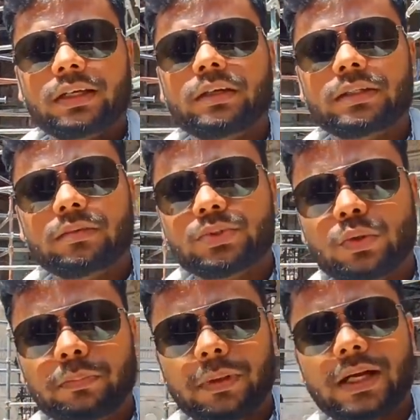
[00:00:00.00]
के एकदम
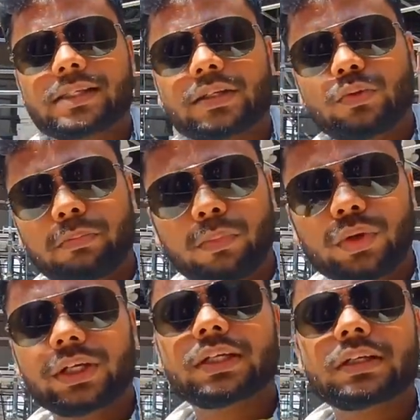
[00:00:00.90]
जो पास का जो
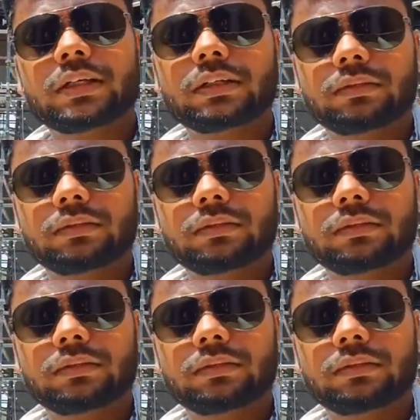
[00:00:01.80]
मुख्य